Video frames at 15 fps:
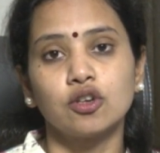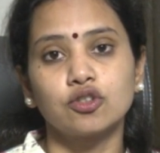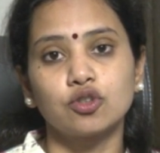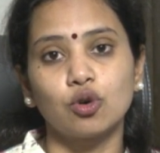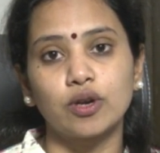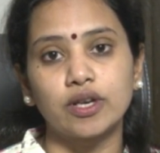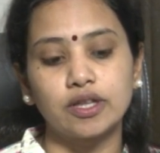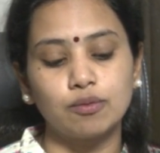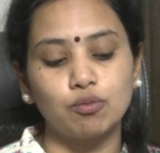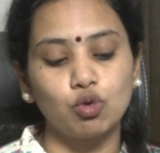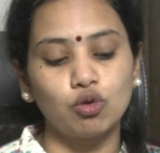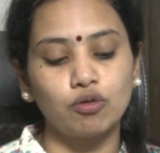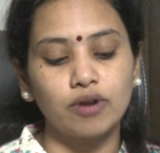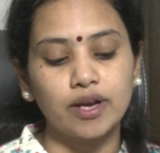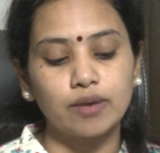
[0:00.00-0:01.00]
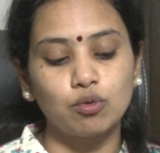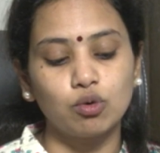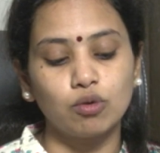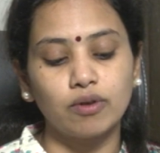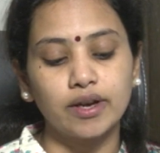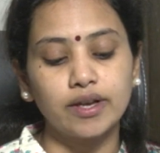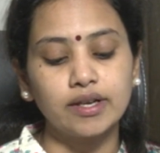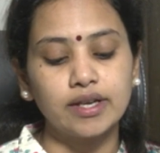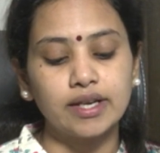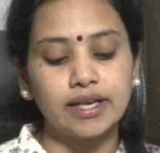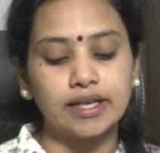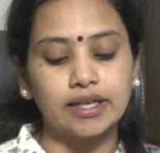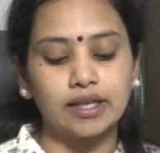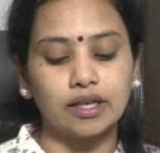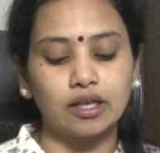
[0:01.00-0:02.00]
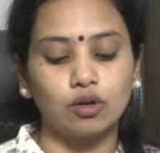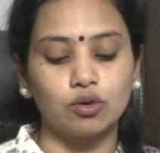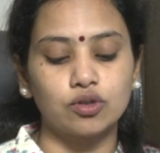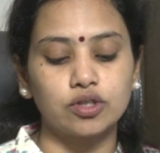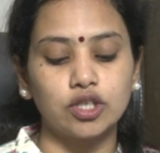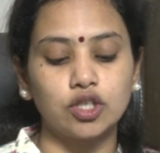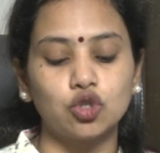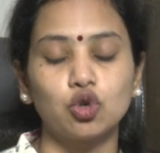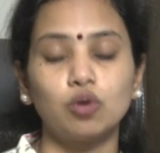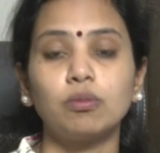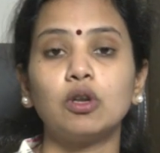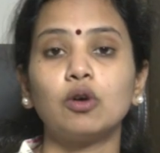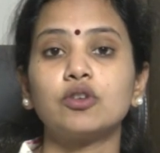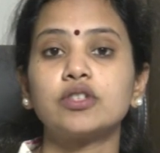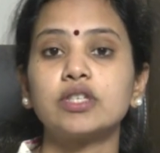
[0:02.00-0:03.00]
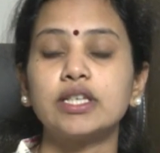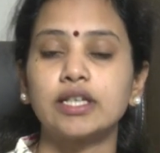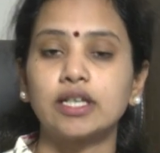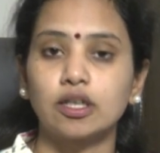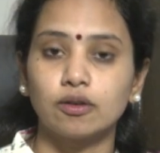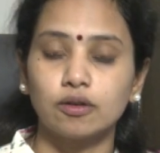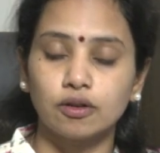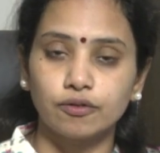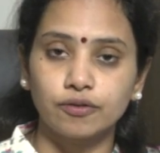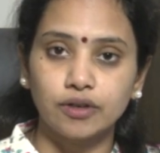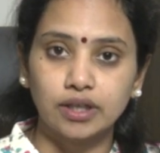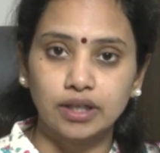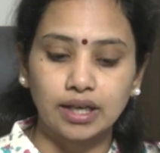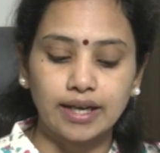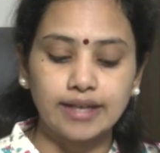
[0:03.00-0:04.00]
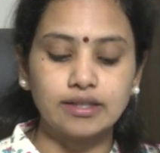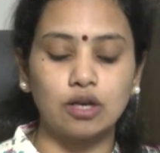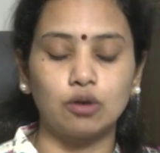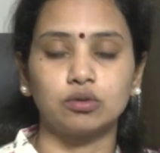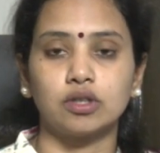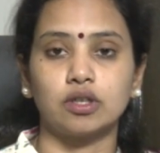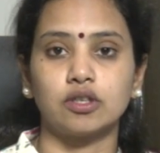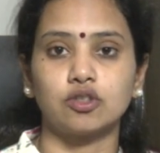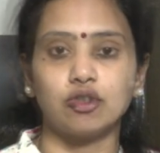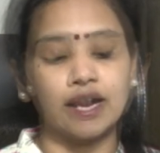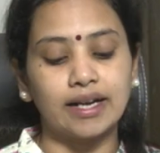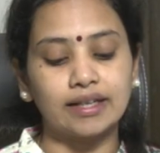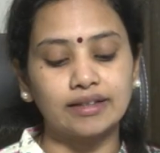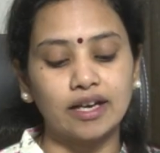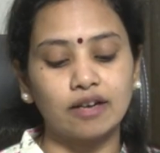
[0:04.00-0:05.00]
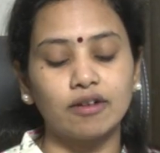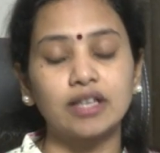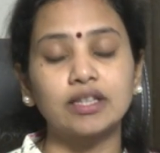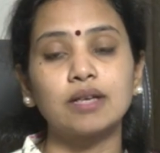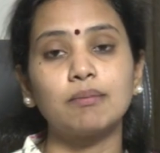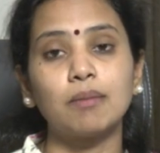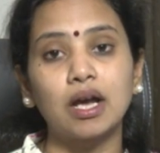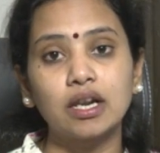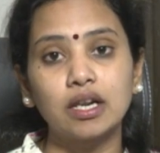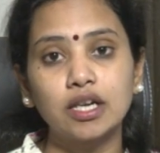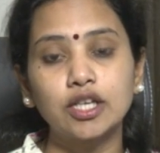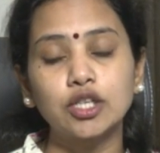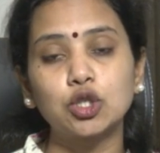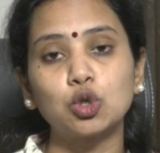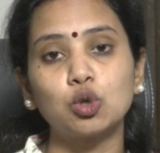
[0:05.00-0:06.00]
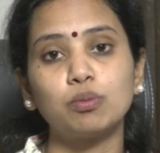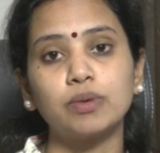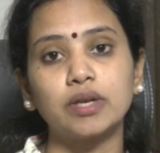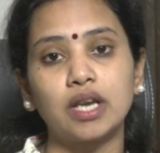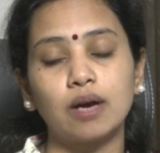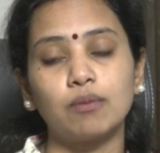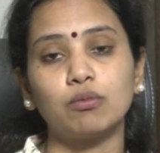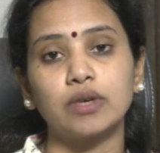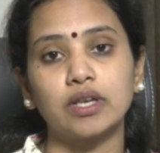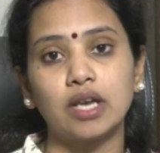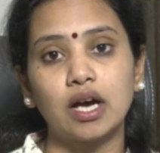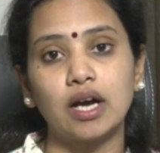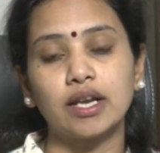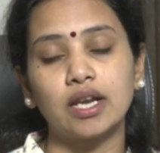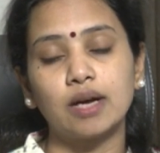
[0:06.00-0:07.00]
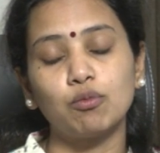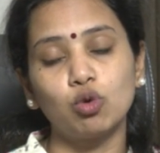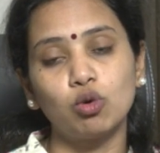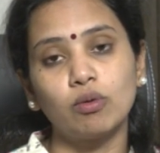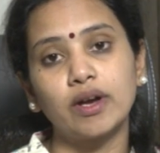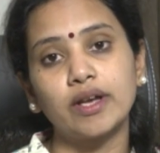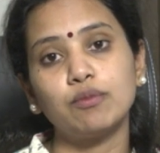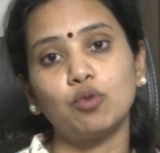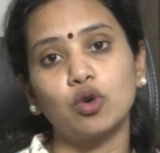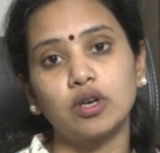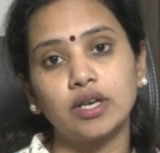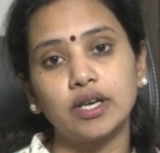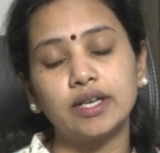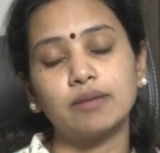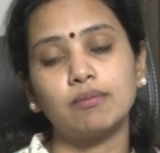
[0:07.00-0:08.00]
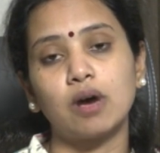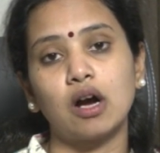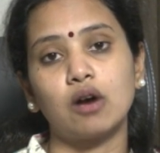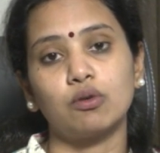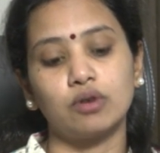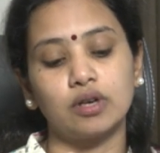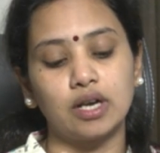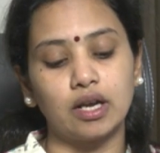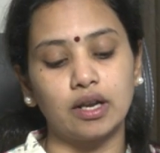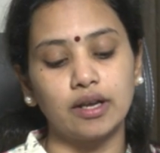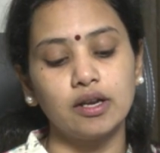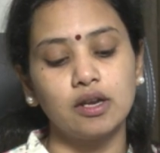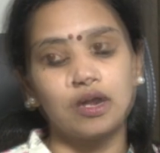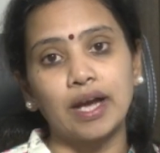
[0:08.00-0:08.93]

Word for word: సో ఇది మూవ్ అయి మూవ్ అయి ఇక్కడికి వచ్చి ట్యూబ్లో వచ్చి ఇక్కడ ఫర్టిలైజ్ అవుతుంది అండ్ తర్వాత మళ్ళీ ట్యూబ్ ఇలా ఇలా ఇలా మూవ్ అయ్యి మొటిలిటీ బాగుండాలి